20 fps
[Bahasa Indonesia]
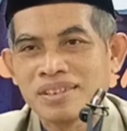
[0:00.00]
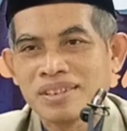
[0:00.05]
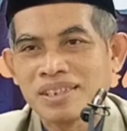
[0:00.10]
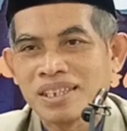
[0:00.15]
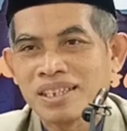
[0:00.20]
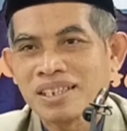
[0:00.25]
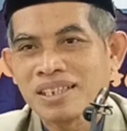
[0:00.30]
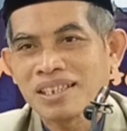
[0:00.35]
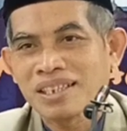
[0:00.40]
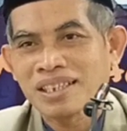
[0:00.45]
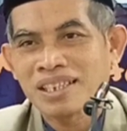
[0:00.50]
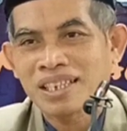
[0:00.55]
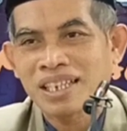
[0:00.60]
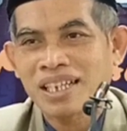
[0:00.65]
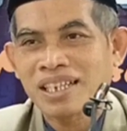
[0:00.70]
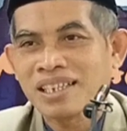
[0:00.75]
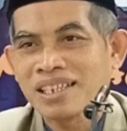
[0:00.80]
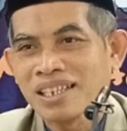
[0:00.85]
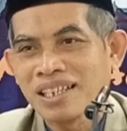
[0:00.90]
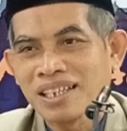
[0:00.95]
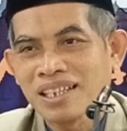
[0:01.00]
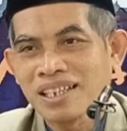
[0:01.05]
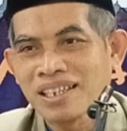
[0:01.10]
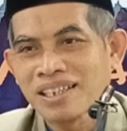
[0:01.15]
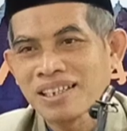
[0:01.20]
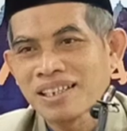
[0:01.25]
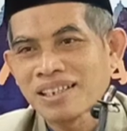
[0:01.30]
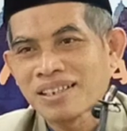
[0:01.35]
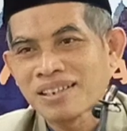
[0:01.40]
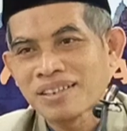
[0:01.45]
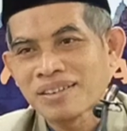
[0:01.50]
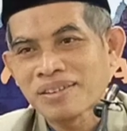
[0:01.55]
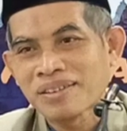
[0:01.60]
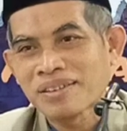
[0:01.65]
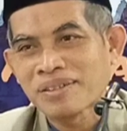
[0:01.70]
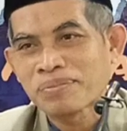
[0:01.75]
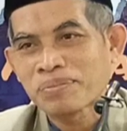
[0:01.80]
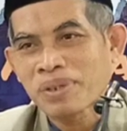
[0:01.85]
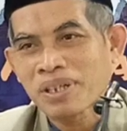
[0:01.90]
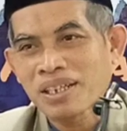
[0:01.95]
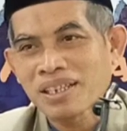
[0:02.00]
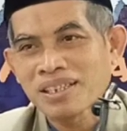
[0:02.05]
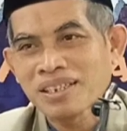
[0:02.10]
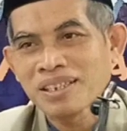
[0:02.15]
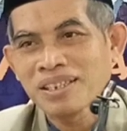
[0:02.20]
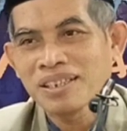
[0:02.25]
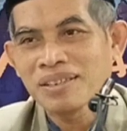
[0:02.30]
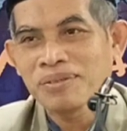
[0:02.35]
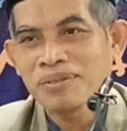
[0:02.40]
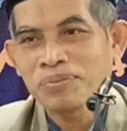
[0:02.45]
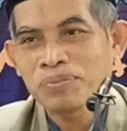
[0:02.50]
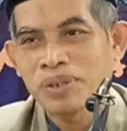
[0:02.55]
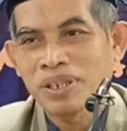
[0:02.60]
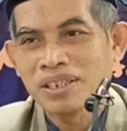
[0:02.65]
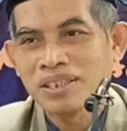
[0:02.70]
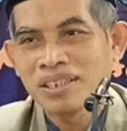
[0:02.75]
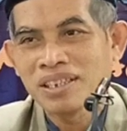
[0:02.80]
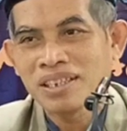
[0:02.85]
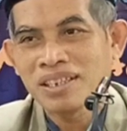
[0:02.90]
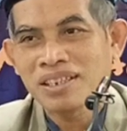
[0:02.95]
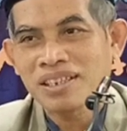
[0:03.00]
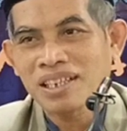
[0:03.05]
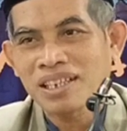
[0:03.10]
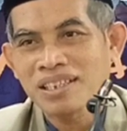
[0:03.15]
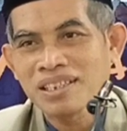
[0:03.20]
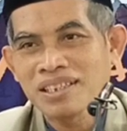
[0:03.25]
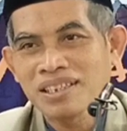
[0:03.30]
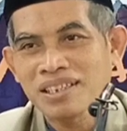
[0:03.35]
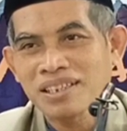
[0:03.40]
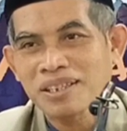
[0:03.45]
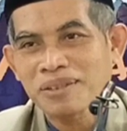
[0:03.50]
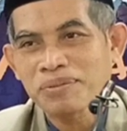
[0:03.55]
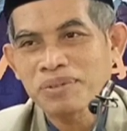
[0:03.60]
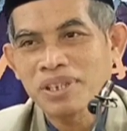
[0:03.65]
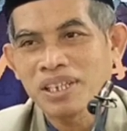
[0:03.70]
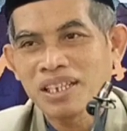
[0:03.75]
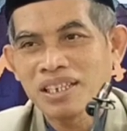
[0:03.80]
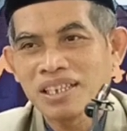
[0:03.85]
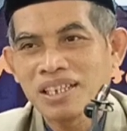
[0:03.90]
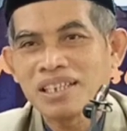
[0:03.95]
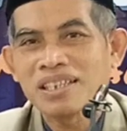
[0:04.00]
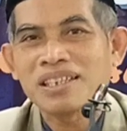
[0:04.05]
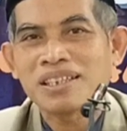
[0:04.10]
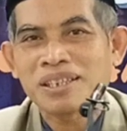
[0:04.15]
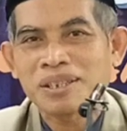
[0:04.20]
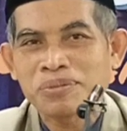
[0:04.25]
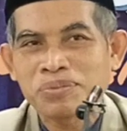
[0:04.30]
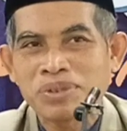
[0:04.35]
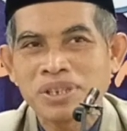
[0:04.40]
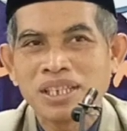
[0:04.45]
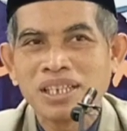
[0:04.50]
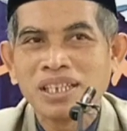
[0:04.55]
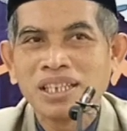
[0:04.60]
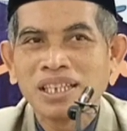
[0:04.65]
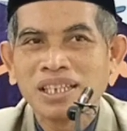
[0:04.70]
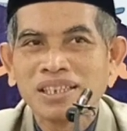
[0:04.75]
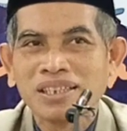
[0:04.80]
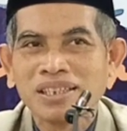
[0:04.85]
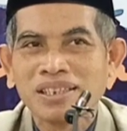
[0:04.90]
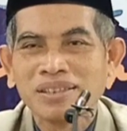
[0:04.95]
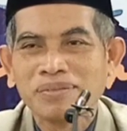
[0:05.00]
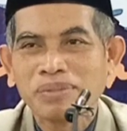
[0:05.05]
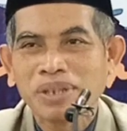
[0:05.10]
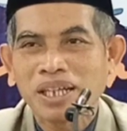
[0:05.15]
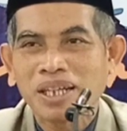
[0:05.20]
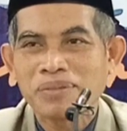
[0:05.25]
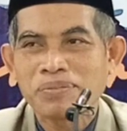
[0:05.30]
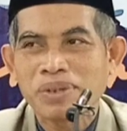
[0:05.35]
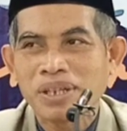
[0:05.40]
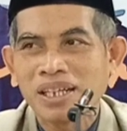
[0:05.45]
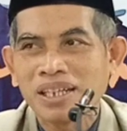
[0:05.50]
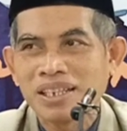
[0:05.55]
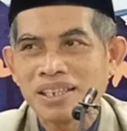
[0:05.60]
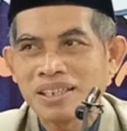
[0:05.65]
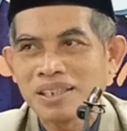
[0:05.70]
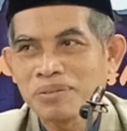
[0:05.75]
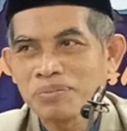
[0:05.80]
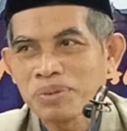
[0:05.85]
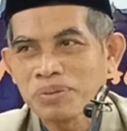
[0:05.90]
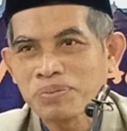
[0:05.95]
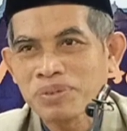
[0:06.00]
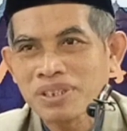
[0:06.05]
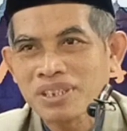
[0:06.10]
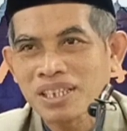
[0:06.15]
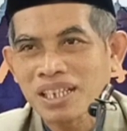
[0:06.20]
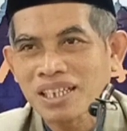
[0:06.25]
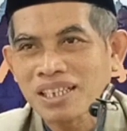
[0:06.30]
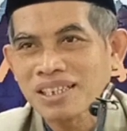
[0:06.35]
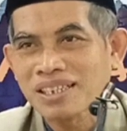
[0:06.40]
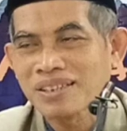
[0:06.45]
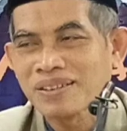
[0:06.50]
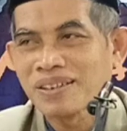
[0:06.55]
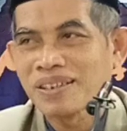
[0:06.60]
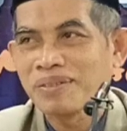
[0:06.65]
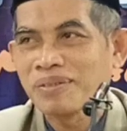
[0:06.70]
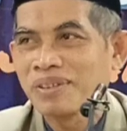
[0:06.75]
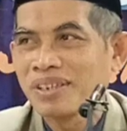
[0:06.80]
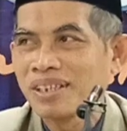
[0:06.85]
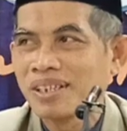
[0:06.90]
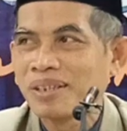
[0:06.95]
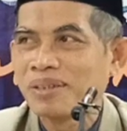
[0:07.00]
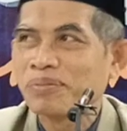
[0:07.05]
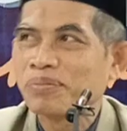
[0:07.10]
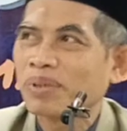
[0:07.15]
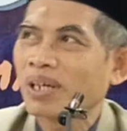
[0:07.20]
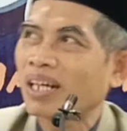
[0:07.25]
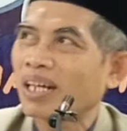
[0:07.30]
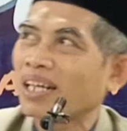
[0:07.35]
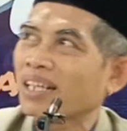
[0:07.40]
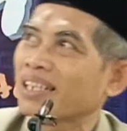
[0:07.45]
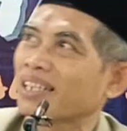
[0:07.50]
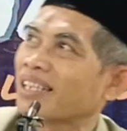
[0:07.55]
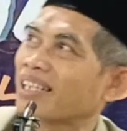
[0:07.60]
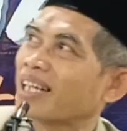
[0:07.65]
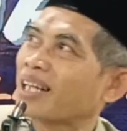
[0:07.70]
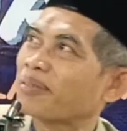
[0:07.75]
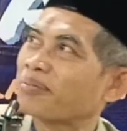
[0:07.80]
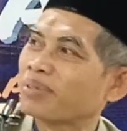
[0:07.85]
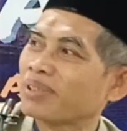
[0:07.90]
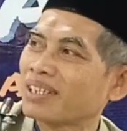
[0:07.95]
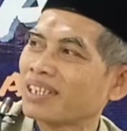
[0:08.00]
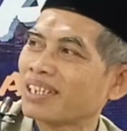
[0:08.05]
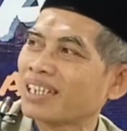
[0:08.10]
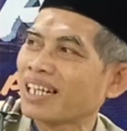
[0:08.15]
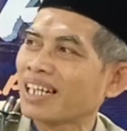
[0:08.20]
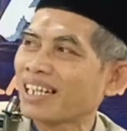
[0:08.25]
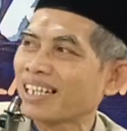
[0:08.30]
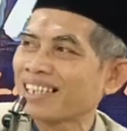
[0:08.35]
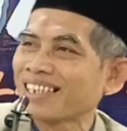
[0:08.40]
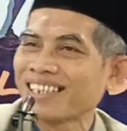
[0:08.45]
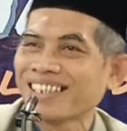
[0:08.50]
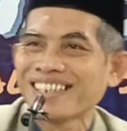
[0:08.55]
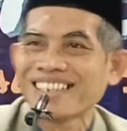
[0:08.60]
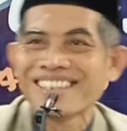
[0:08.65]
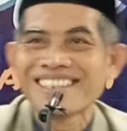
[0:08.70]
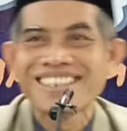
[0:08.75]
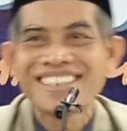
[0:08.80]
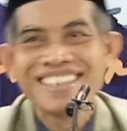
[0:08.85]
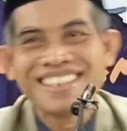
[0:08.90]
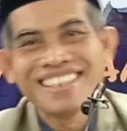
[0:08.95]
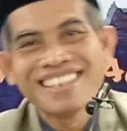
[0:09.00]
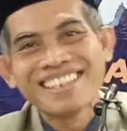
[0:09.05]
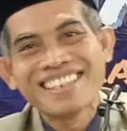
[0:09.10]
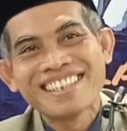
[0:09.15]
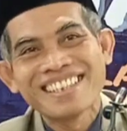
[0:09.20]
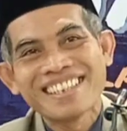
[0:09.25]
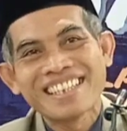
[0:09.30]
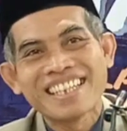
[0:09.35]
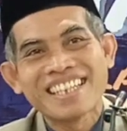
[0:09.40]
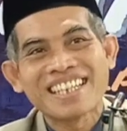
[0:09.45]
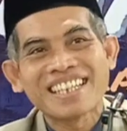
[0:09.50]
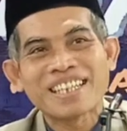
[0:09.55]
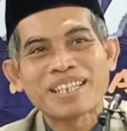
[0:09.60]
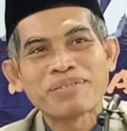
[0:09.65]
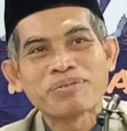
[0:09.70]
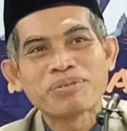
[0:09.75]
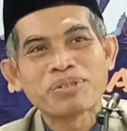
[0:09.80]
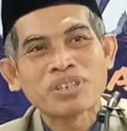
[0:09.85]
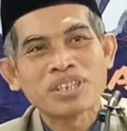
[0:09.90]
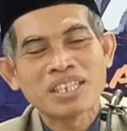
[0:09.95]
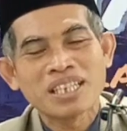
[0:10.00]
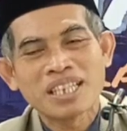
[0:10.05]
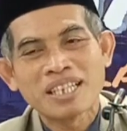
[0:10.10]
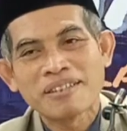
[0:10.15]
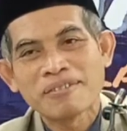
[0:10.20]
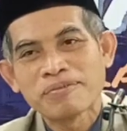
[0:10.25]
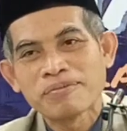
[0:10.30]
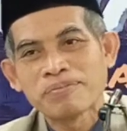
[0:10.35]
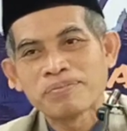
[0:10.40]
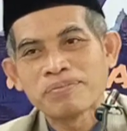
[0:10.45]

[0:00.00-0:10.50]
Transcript: jadi ketika ada pak ini banjir ngaji tetap jalan tidak tetap jalan malah pahalanya lebih besar gitu apalagi terang benderang ini ya alhamdulillah